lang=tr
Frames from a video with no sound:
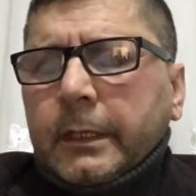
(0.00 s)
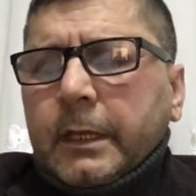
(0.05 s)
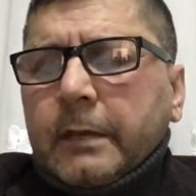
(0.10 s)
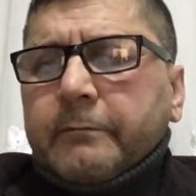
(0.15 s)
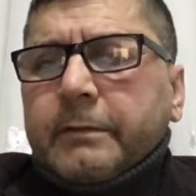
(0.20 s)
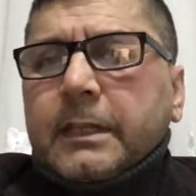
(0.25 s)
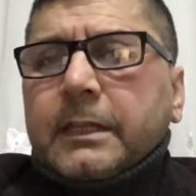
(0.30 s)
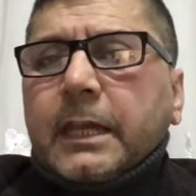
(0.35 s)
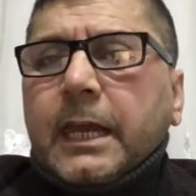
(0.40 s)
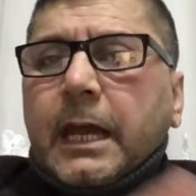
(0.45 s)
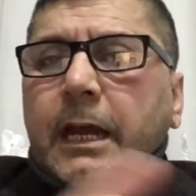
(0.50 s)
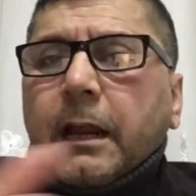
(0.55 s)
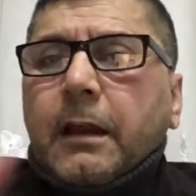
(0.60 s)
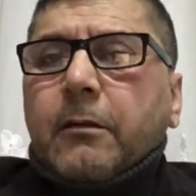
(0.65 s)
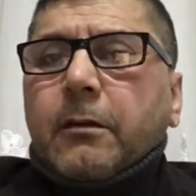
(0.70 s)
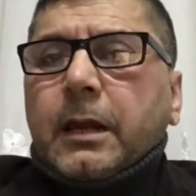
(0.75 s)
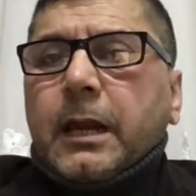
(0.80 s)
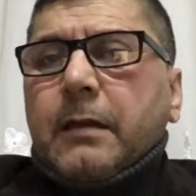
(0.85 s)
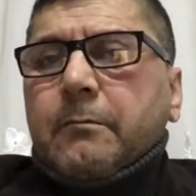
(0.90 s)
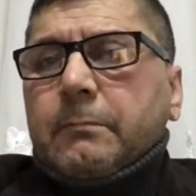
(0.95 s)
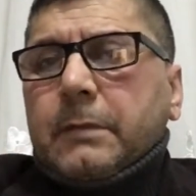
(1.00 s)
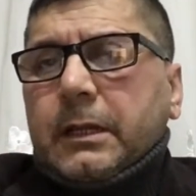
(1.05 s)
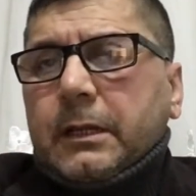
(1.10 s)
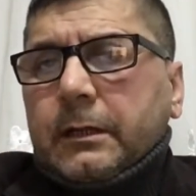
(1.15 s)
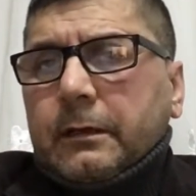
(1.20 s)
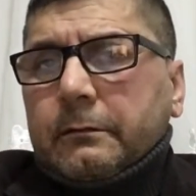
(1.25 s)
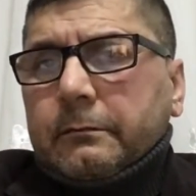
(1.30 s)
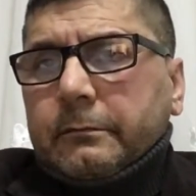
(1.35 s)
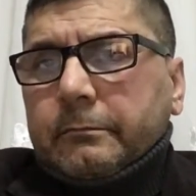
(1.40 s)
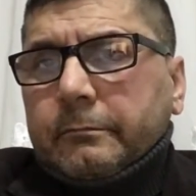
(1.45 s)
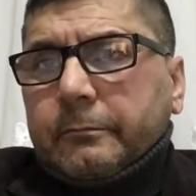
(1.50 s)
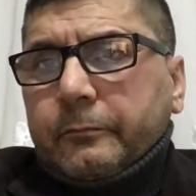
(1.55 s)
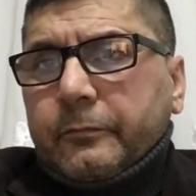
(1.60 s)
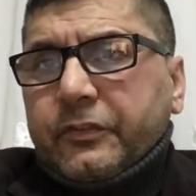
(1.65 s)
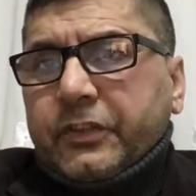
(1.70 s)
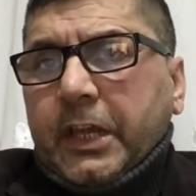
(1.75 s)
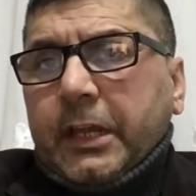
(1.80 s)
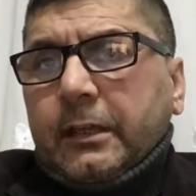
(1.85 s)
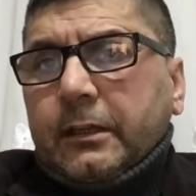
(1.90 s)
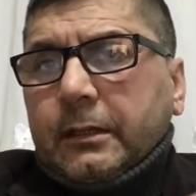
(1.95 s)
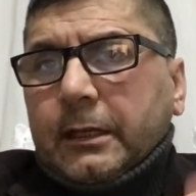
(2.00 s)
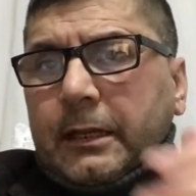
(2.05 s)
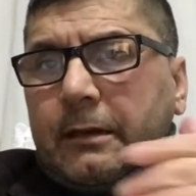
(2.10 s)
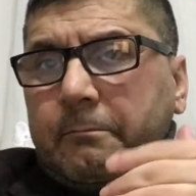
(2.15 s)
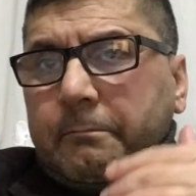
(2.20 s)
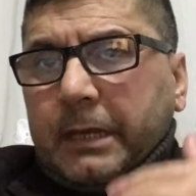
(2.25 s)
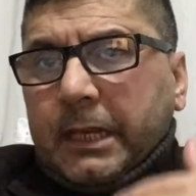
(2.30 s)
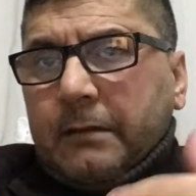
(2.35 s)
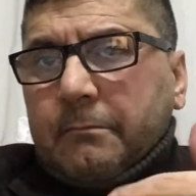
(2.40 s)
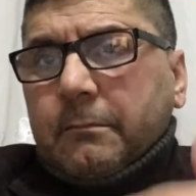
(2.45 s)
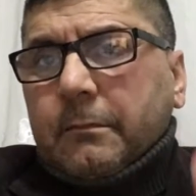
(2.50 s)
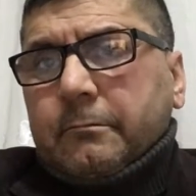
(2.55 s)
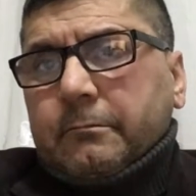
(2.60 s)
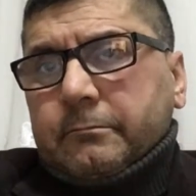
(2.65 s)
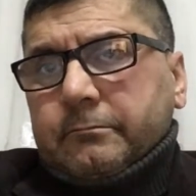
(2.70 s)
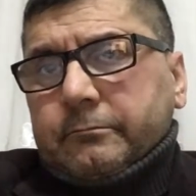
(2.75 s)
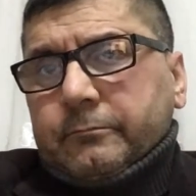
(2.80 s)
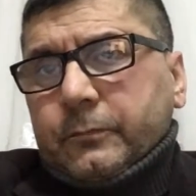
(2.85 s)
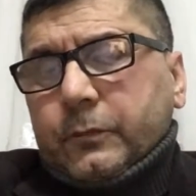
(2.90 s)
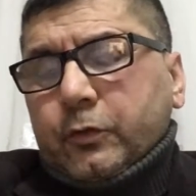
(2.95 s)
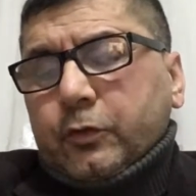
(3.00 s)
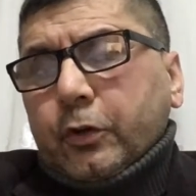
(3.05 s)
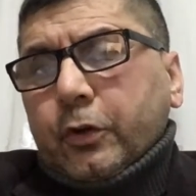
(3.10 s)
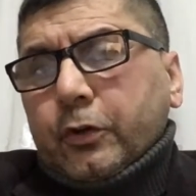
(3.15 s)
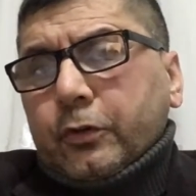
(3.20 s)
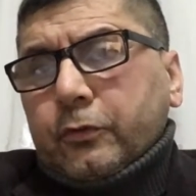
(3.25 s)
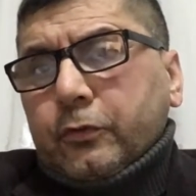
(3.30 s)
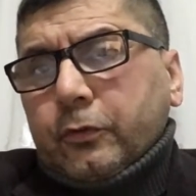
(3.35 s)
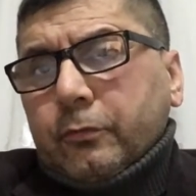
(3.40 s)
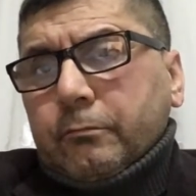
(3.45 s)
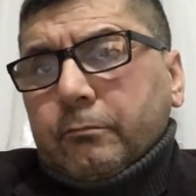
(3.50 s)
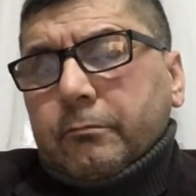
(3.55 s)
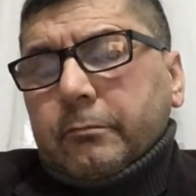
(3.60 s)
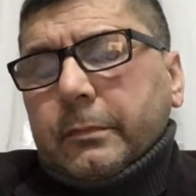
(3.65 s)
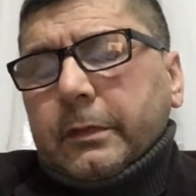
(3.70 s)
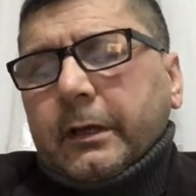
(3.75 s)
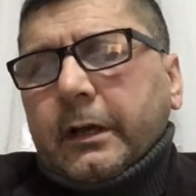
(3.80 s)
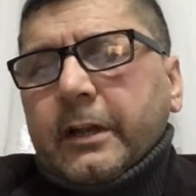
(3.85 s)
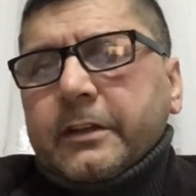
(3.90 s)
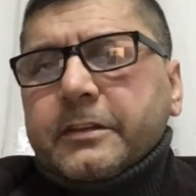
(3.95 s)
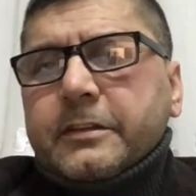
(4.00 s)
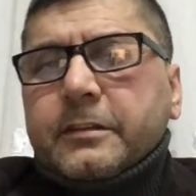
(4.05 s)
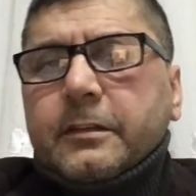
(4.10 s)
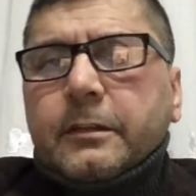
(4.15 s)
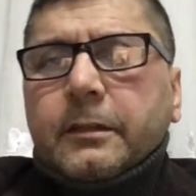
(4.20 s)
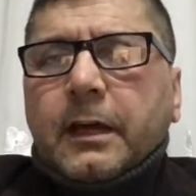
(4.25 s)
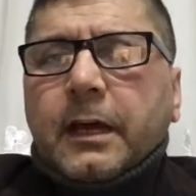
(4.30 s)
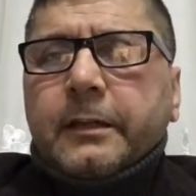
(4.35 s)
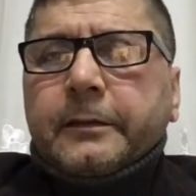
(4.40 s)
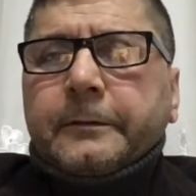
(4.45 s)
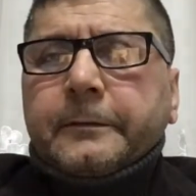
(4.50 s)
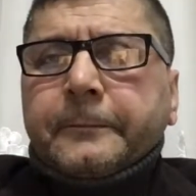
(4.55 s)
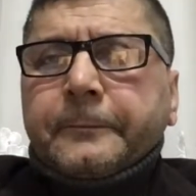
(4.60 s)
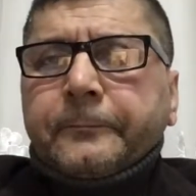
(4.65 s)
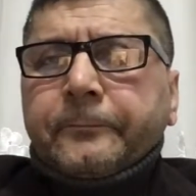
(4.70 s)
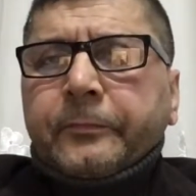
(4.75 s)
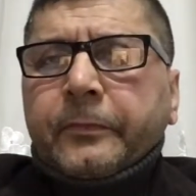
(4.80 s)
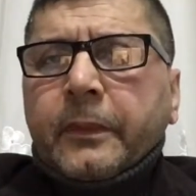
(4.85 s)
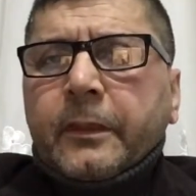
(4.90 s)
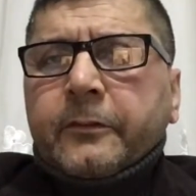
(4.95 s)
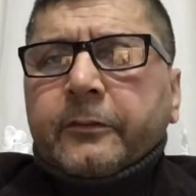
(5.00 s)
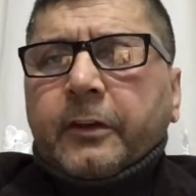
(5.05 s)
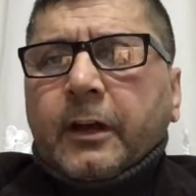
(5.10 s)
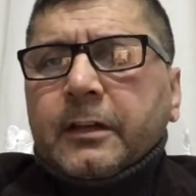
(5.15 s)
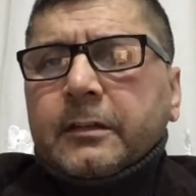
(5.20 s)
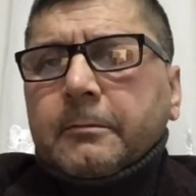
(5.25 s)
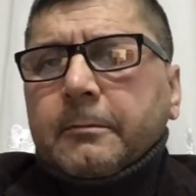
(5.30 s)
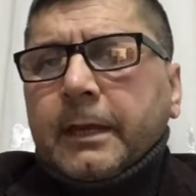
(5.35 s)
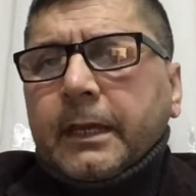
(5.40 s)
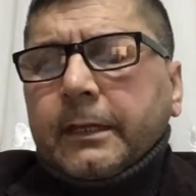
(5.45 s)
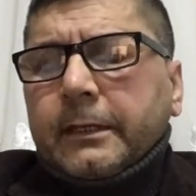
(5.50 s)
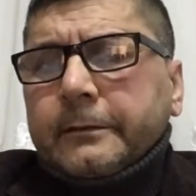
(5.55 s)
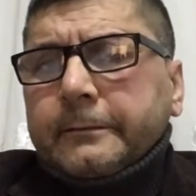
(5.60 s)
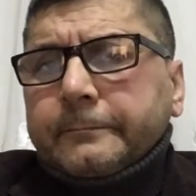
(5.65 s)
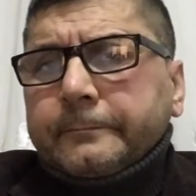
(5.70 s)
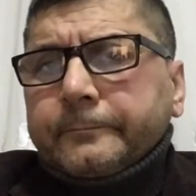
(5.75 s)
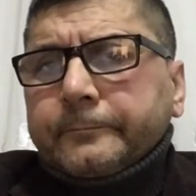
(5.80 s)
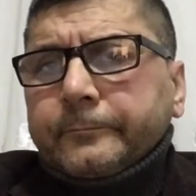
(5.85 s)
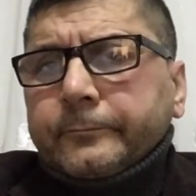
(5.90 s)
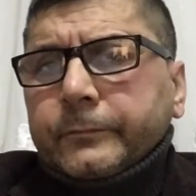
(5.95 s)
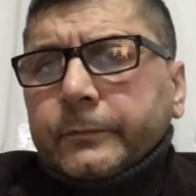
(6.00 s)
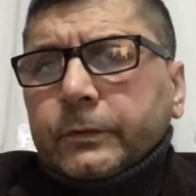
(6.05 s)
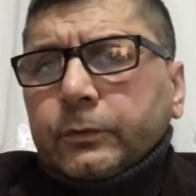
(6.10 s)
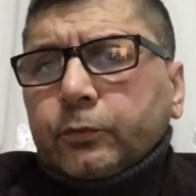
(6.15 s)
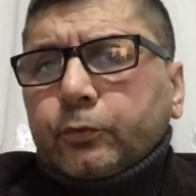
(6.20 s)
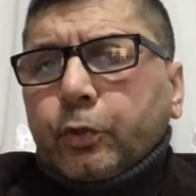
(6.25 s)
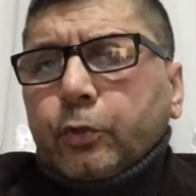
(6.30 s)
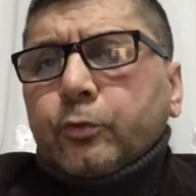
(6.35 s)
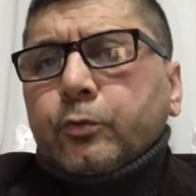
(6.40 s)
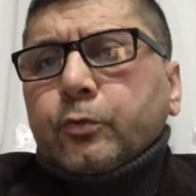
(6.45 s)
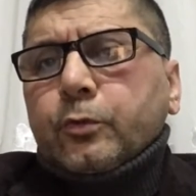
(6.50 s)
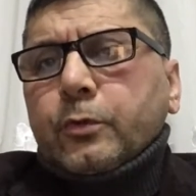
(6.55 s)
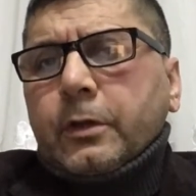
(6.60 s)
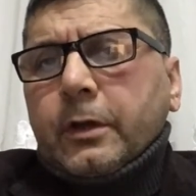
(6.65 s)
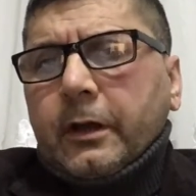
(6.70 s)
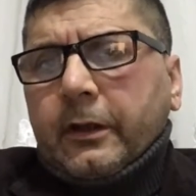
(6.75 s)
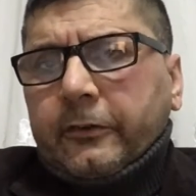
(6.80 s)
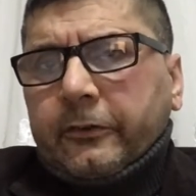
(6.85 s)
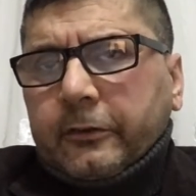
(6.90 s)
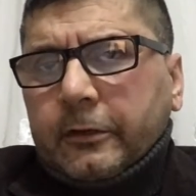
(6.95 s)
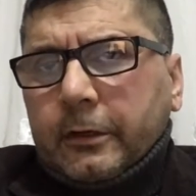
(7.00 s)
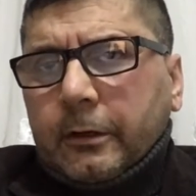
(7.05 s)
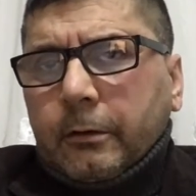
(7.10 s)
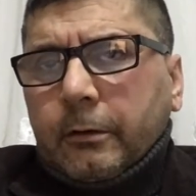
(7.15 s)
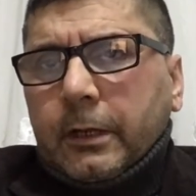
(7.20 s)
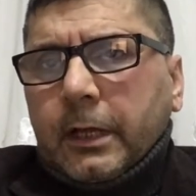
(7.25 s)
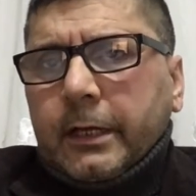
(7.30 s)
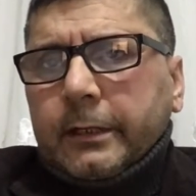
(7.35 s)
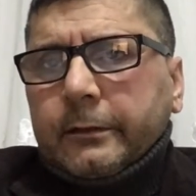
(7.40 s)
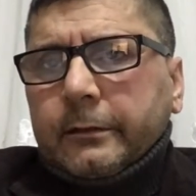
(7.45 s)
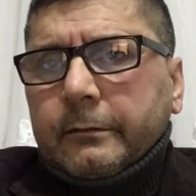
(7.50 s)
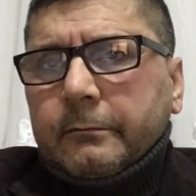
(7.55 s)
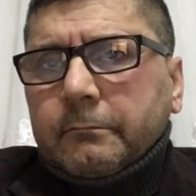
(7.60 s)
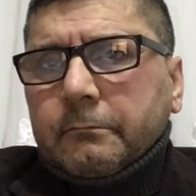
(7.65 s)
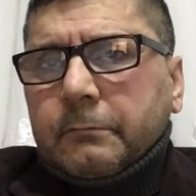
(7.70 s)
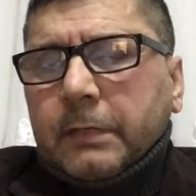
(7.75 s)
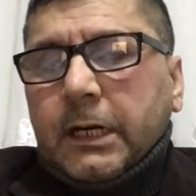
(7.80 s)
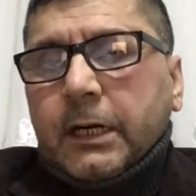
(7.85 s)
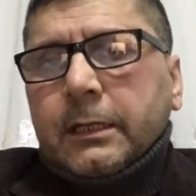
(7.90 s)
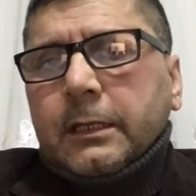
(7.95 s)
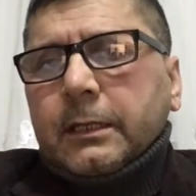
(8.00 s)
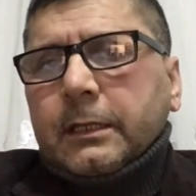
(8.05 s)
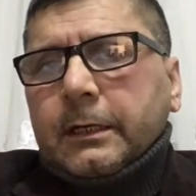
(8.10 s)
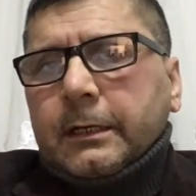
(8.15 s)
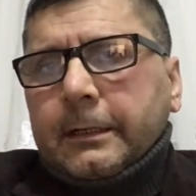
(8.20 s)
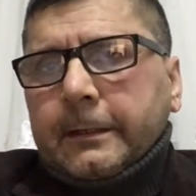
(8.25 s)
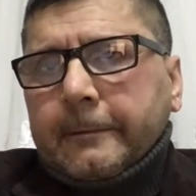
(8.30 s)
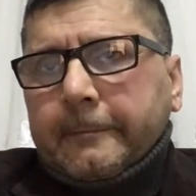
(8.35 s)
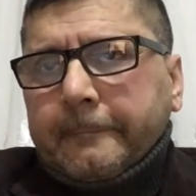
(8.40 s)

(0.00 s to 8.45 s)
Ve diğer en önemli şey yani benim gördüğüm açısından Sadi Bey'in Türk dünyasına olan bağlılığı